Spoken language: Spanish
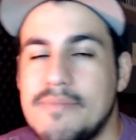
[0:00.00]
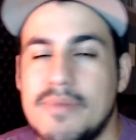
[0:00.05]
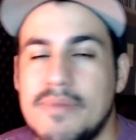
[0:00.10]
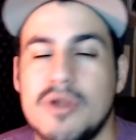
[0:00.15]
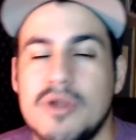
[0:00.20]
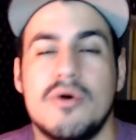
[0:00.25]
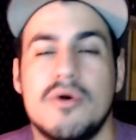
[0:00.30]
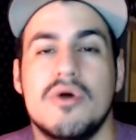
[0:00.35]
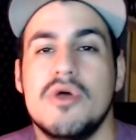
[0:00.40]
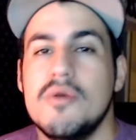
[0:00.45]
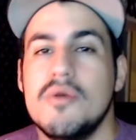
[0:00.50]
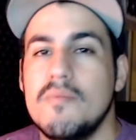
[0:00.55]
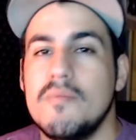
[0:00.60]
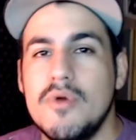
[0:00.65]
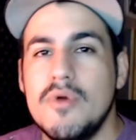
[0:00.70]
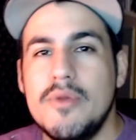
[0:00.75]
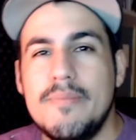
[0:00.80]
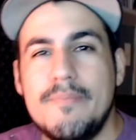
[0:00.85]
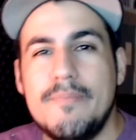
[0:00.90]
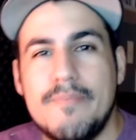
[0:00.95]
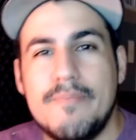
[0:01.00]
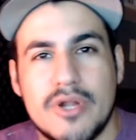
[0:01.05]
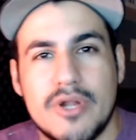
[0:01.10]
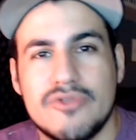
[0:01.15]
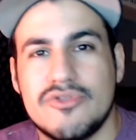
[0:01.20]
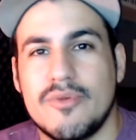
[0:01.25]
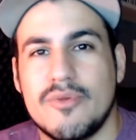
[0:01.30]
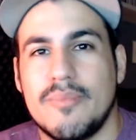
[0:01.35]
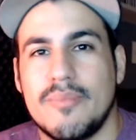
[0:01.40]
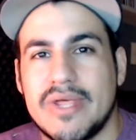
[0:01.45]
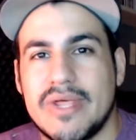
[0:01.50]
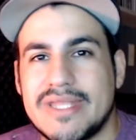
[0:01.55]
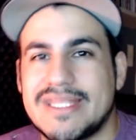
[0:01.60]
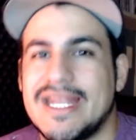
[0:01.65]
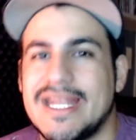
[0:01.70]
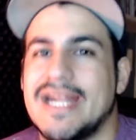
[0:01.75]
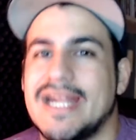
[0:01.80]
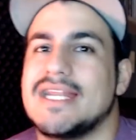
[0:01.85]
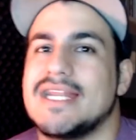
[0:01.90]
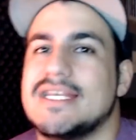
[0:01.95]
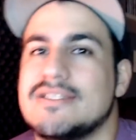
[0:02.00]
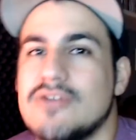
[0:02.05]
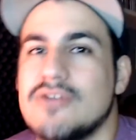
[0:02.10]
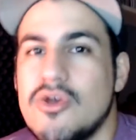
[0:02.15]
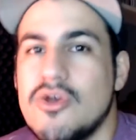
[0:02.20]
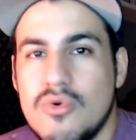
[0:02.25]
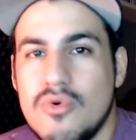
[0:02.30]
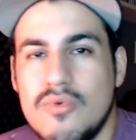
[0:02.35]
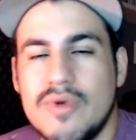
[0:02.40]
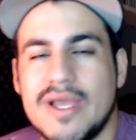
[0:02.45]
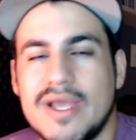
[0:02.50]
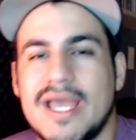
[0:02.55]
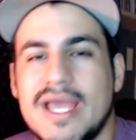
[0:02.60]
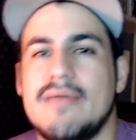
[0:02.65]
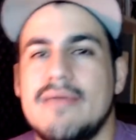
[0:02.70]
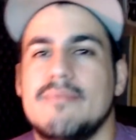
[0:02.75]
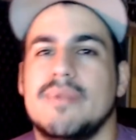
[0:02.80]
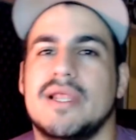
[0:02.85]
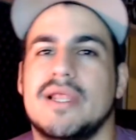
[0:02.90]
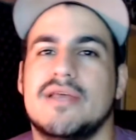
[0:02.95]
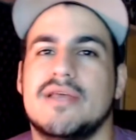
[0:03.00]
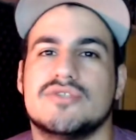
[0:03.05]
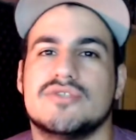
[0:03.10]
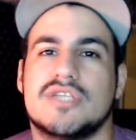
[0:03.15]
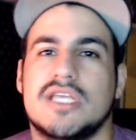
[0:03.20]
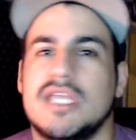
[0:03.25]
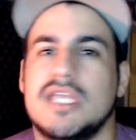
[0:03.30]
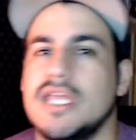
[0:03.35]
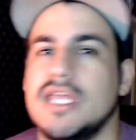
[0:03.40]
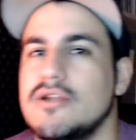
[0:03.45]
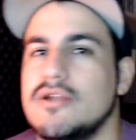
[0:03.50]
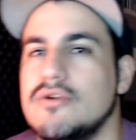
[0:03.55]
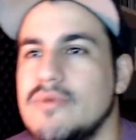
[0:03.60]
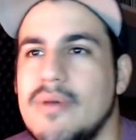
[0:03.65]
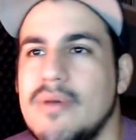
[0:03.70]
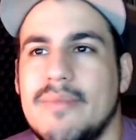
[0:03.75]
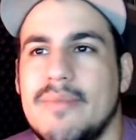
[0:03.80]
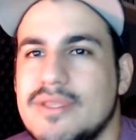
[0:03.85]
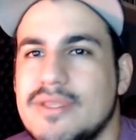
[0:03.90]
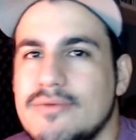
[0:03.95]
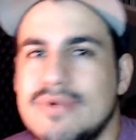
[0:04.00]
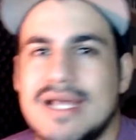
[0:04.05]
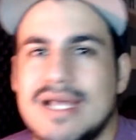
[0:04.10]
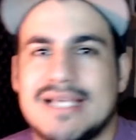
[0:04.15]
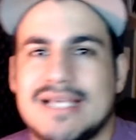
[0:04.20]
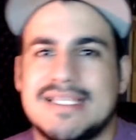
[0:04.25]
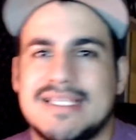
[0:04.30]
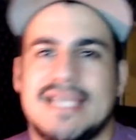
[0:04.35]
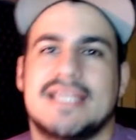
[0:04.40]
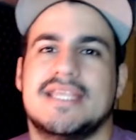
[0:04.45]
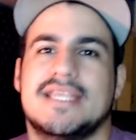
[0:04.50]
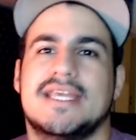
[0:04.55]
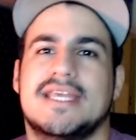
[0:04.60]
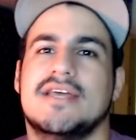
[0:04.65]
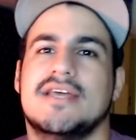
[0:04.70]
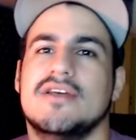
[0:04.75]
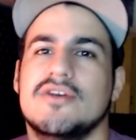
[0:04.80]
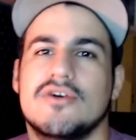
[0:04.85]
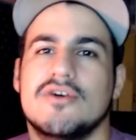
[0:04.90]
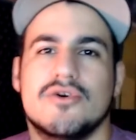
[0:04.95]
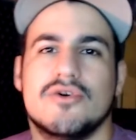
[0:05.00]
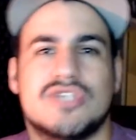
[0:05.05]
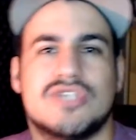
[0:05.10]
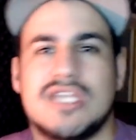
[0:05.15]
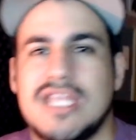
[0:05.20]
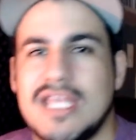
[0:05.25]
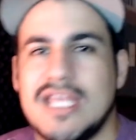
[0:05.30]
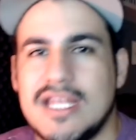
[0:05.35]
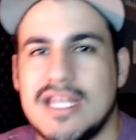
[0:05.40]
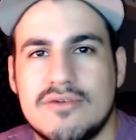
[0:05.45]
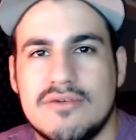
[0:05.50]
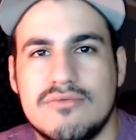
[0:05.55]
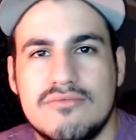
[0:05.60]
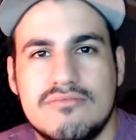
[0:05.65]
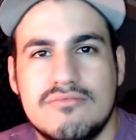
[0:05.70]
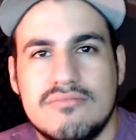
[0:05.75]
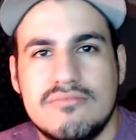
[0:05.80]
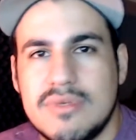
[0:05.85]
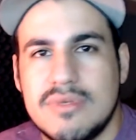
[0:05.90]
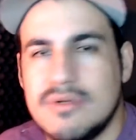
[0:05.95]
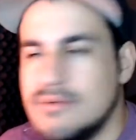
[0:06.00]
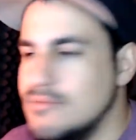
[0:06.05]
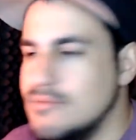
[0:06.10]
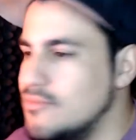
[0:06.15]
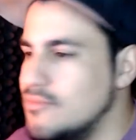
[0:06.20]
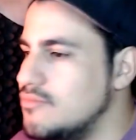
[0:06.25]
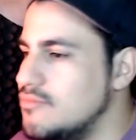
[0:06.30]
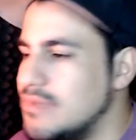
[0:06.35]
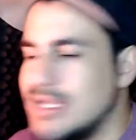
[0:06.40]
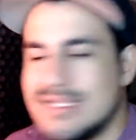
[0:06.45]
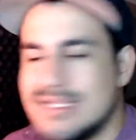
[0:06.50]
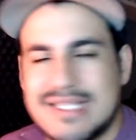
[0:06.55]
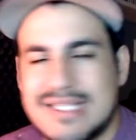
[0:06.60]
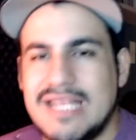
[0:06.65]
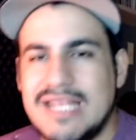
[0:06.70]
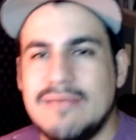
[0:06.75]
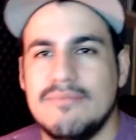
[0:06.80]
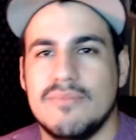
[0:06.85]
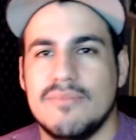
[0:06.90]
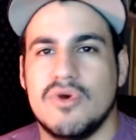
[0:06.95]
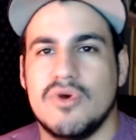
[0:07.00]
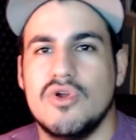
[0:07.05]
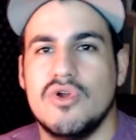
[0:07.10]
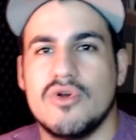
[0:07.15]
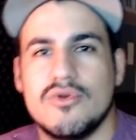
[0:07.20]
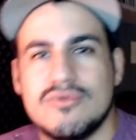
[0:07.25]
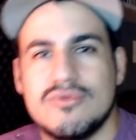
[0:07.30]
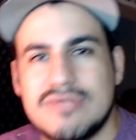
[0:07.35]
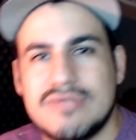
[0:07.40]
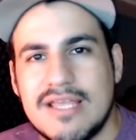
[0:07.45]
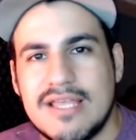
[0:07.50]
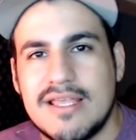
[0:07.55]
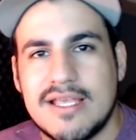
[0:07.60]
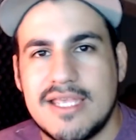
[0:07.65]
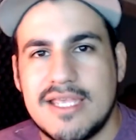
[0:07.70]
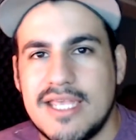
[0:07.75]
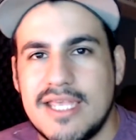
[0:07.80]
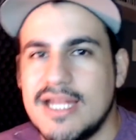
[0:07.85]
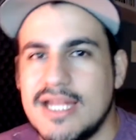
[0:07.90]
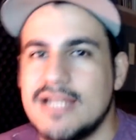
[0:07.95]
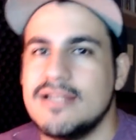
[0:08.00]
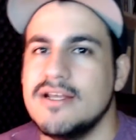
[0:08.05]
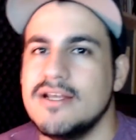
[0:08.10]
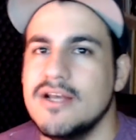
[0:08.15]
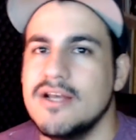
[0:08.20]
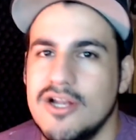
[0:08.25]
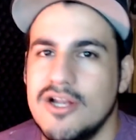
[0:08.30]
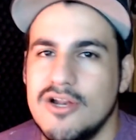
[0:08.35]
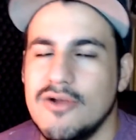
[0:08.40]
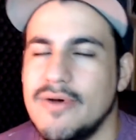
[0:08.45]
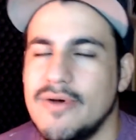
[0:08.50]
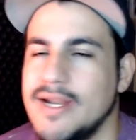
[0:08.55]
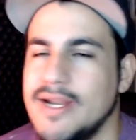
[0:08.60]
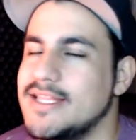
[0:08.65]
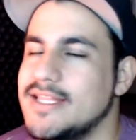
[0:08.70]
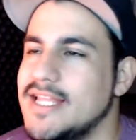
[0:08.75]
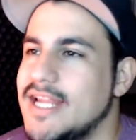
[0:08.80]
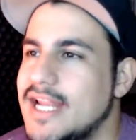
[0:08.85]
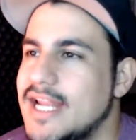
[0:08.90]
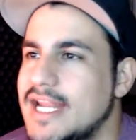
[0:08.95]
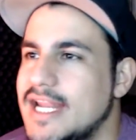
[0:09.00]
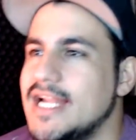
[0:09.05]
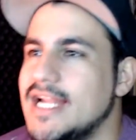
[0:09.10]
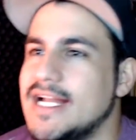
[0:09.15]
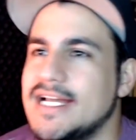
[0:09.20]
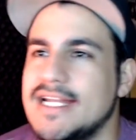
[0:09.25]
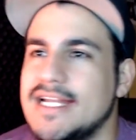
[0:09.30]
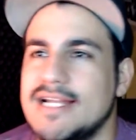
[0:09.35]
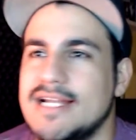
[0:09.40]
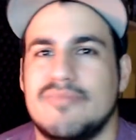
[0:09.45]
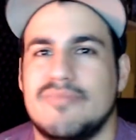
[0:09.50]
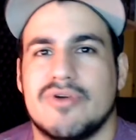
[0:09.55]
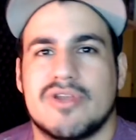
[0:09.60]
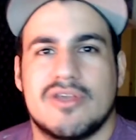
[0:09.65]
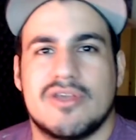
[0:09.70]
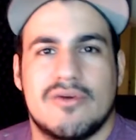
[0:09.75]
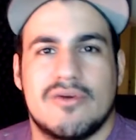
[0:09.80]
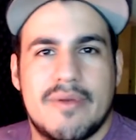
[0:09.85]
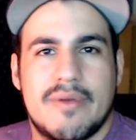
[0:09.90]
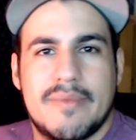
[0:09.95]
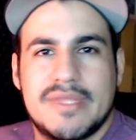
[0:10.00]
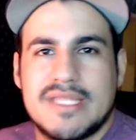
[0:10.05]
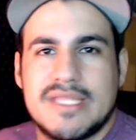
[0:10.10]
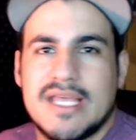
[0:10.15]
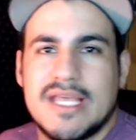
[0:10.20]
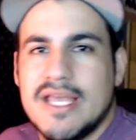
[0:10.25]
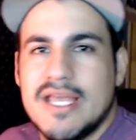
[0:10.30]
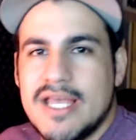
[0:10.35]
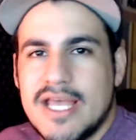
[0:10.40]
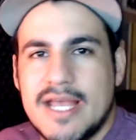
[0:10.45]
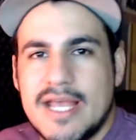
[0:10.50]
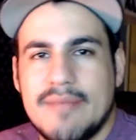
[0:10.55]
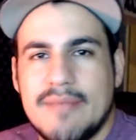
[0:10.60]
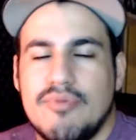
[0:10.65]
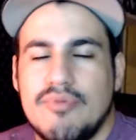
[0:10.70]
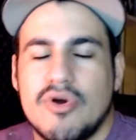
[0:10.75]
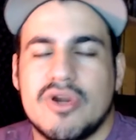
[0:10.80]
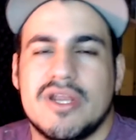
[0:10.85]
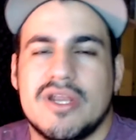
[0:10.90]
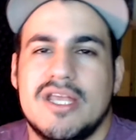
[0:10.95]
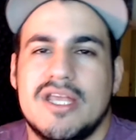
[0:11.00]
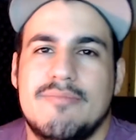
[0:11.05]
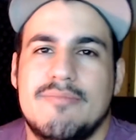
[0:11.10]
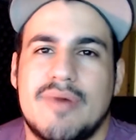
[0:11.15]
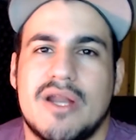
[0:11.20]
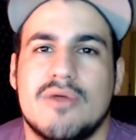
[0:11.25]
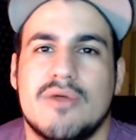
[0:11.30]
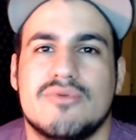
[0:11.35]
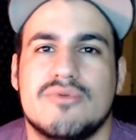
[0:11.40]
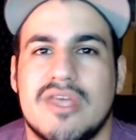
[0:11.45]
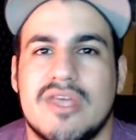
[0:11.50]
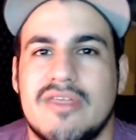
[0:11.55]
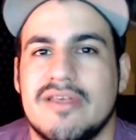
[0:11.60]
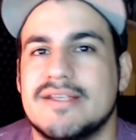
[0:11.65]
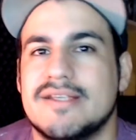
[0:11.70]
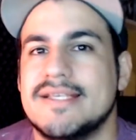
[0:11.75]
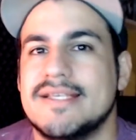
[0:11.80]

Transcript: Espero muy pronto poder traerles un gameplay o si quieren obviamente una serie o si quieren un stream o lo que ustedes quieran lo van a tener en el canal porque obviamente es por y para ustedes.